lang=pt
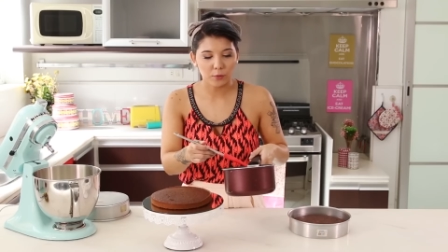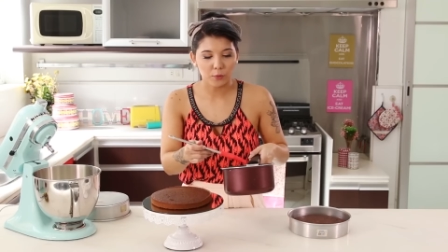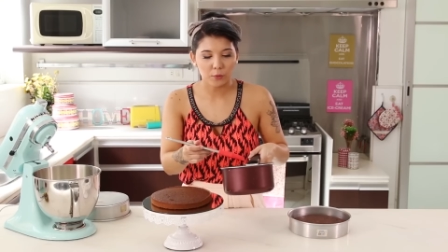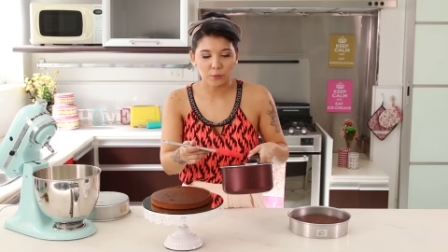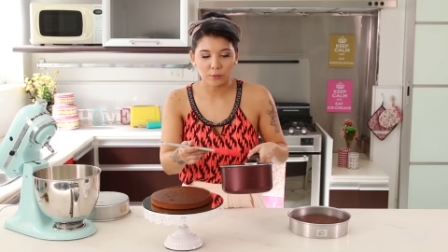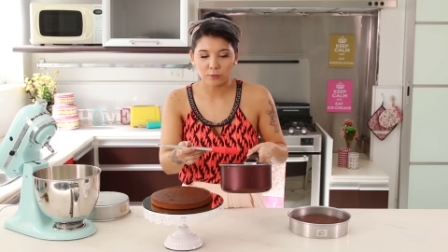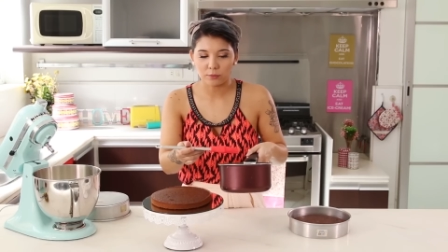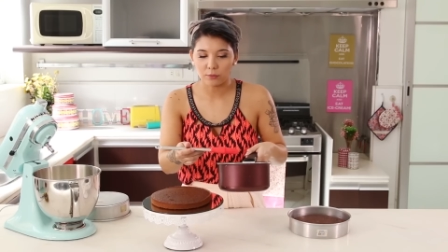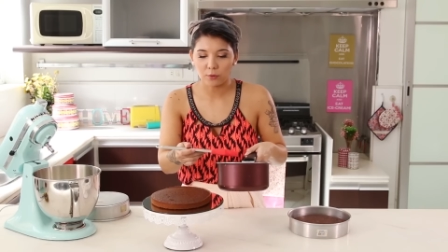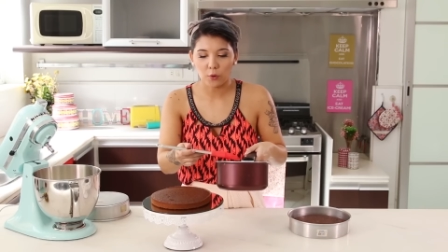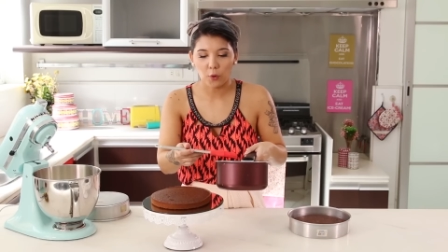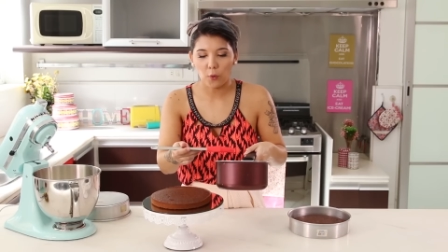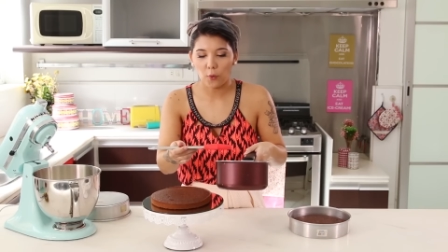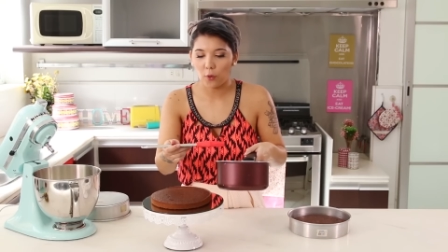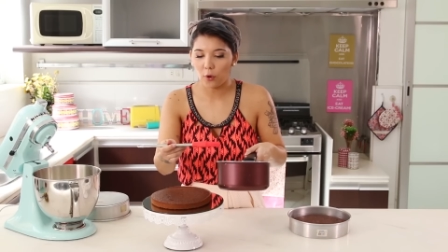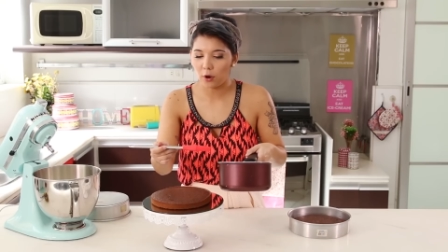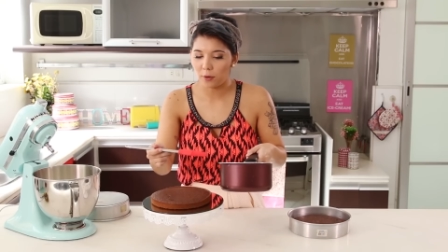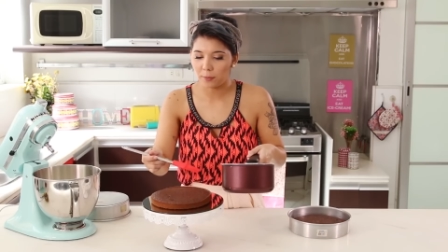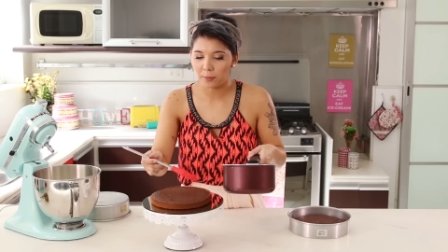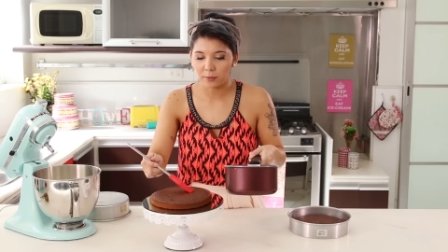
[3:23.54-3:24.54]
ou um
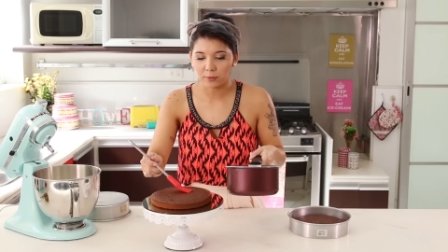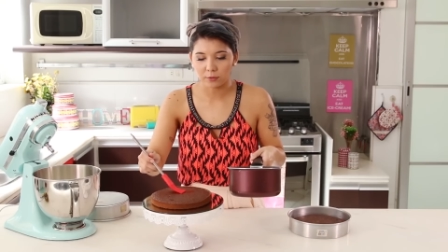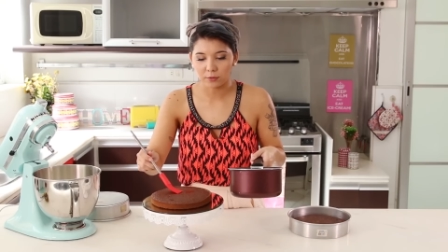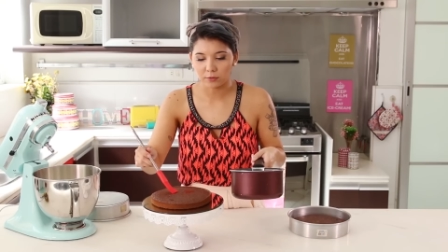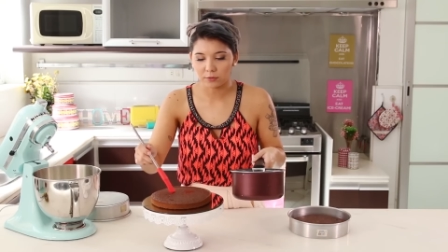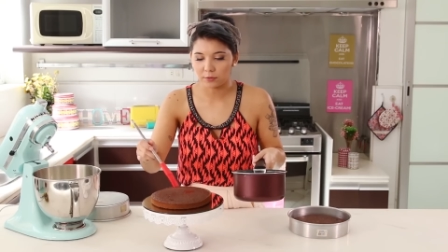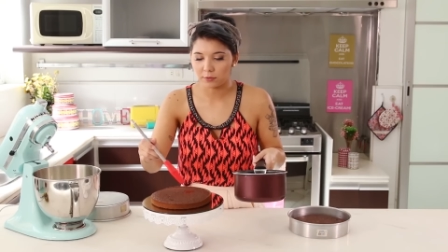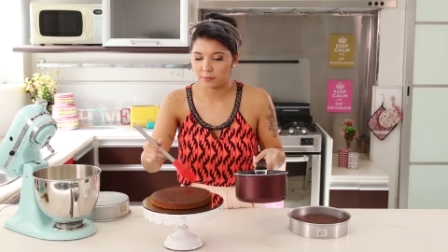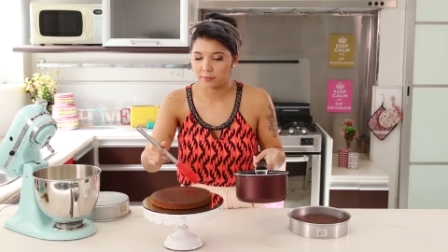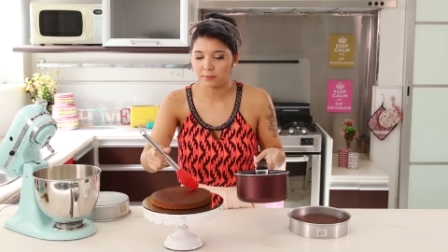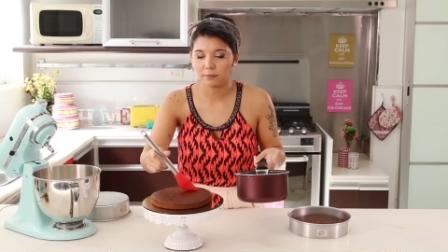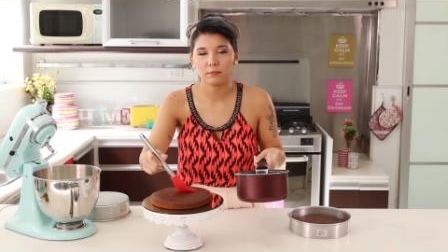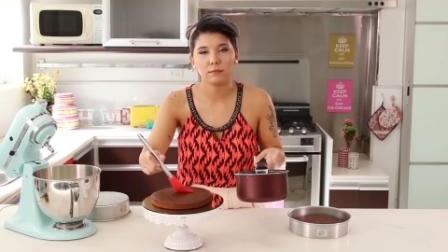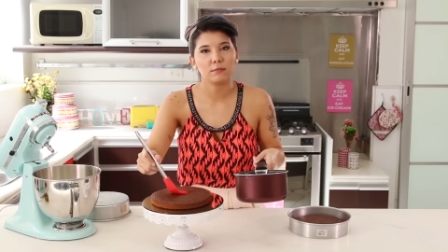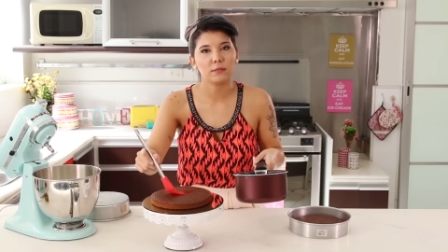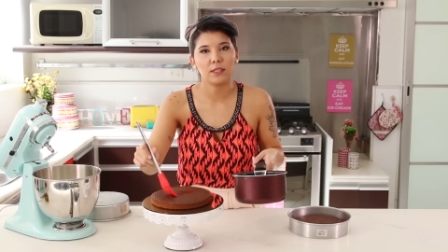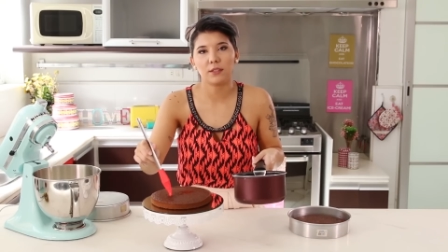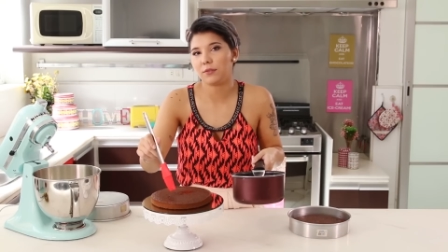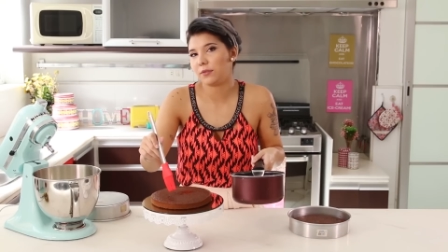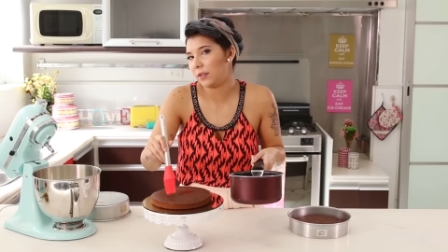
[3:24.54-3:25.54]
copo,
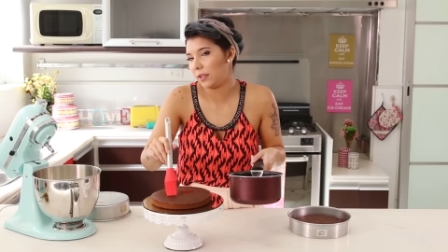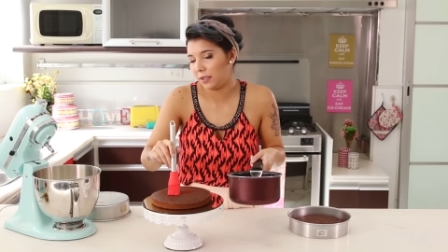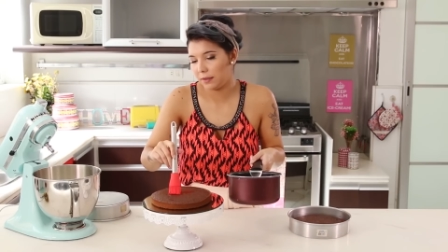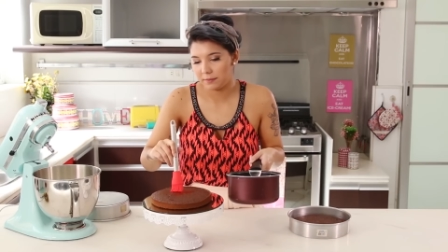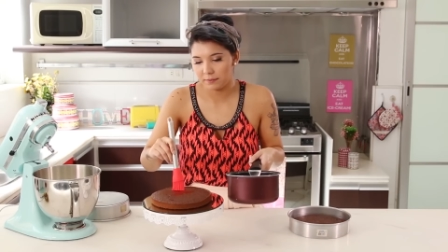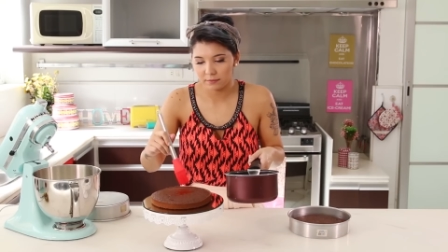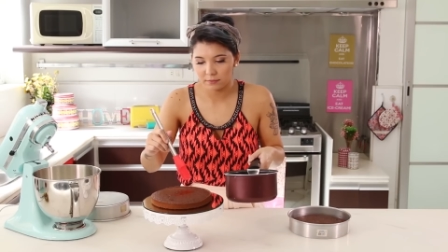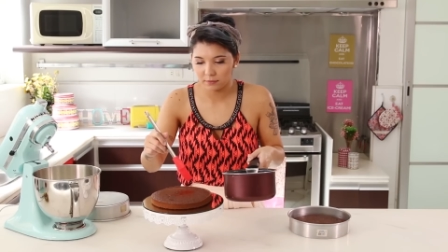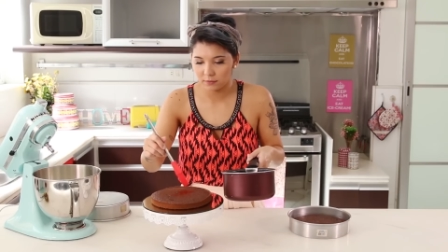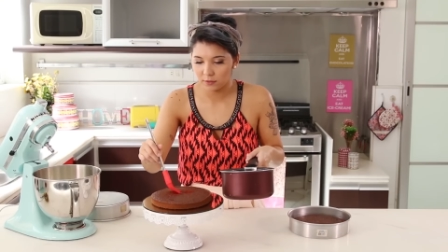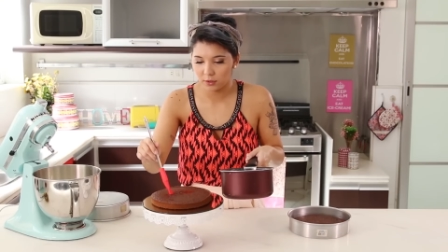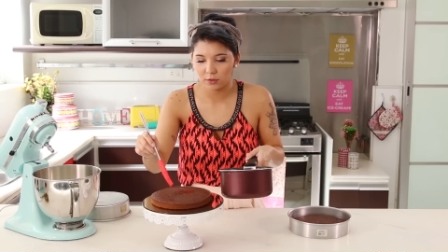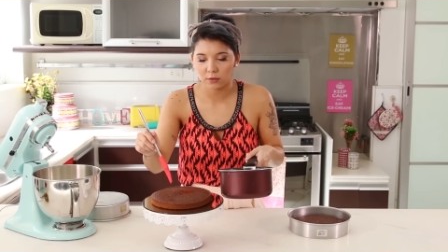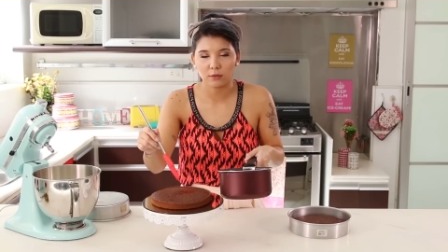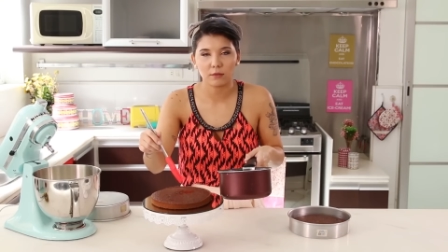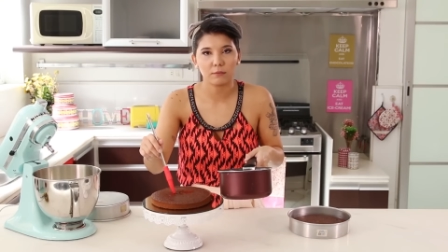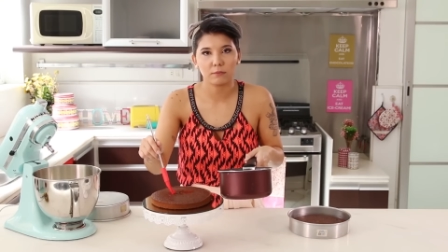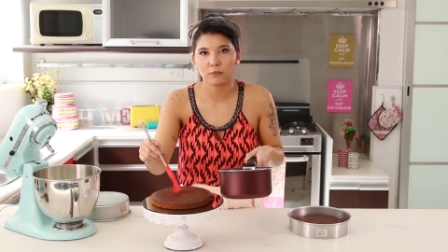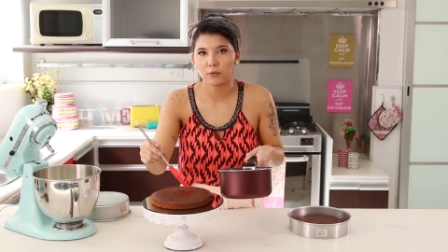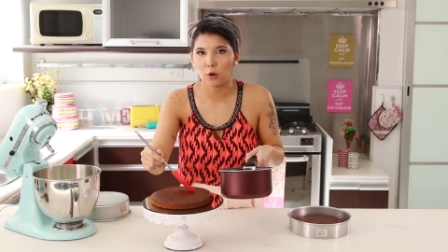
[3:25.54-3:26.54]
enfim,
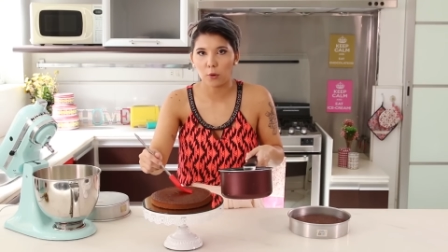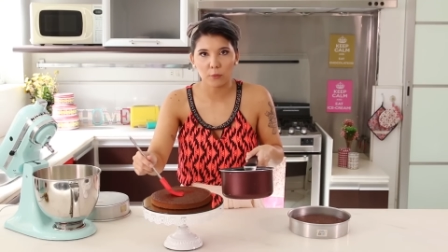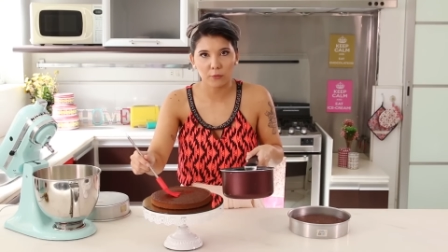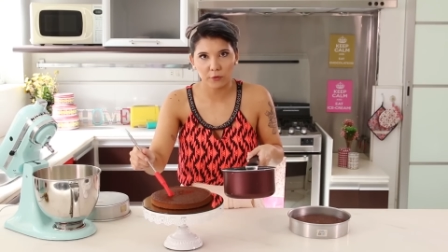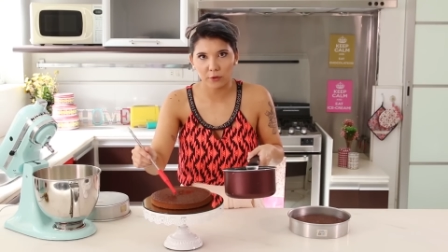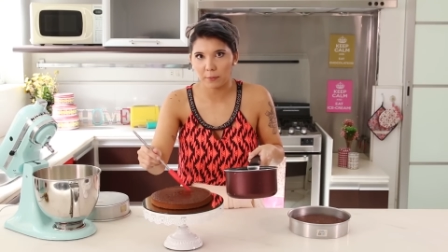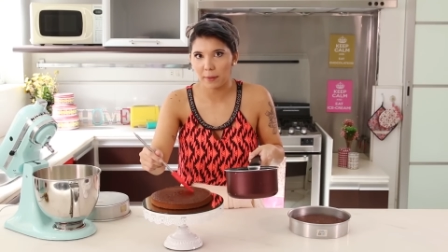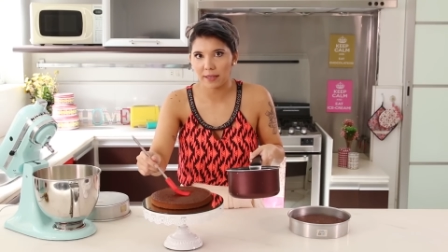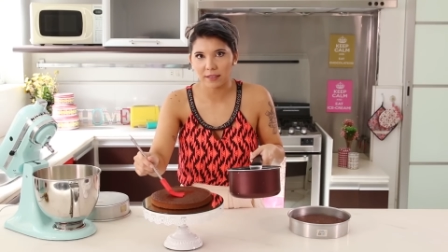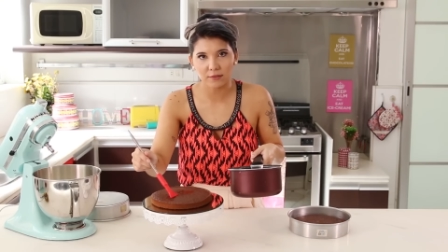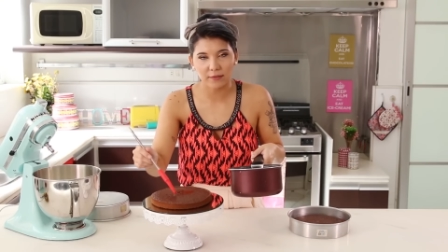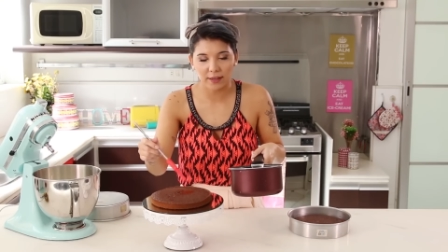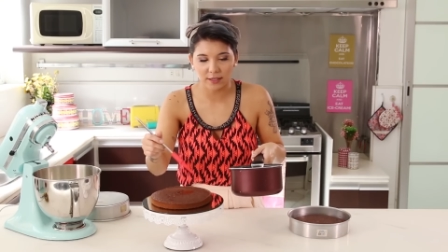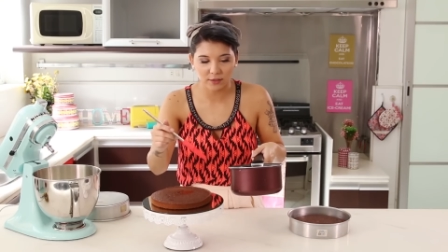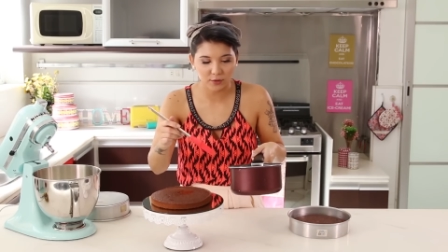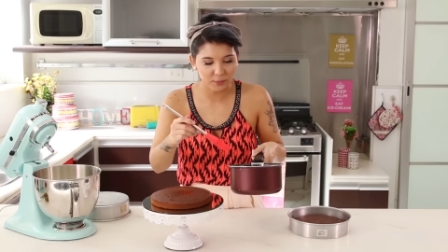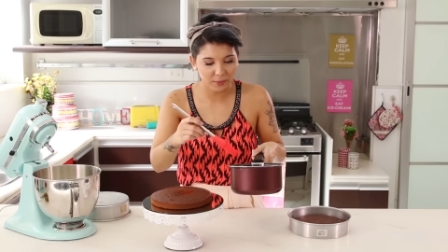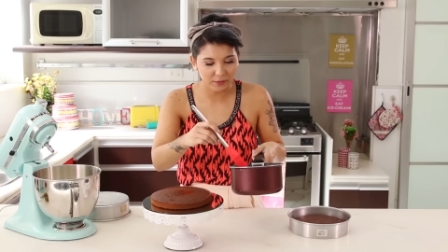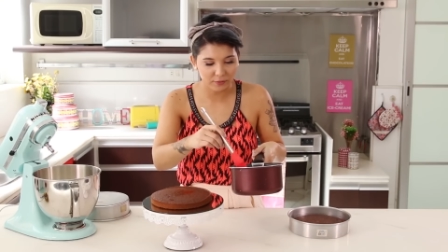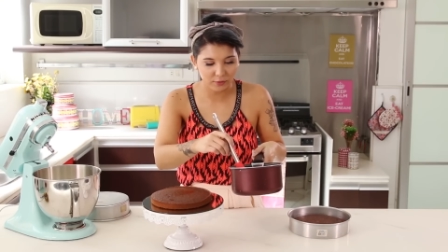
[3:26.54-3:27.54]
como for mais
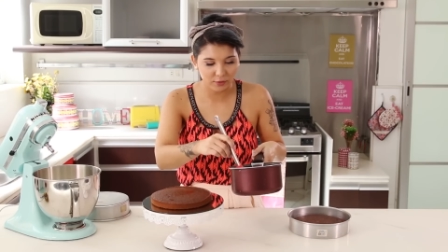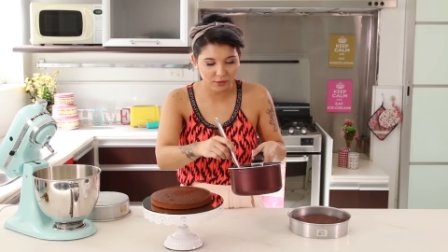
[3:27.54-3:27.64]
fácil para